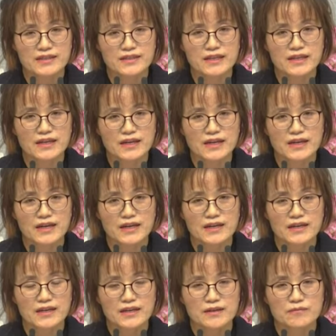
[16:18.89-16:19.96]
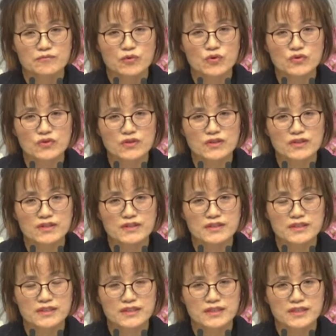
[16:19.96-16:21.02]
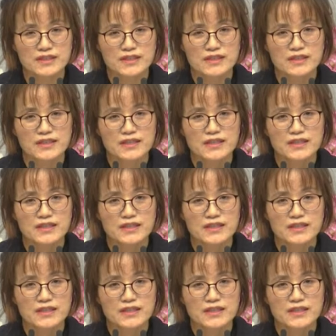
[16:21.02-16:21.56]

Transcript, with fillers: 제가 모든 것이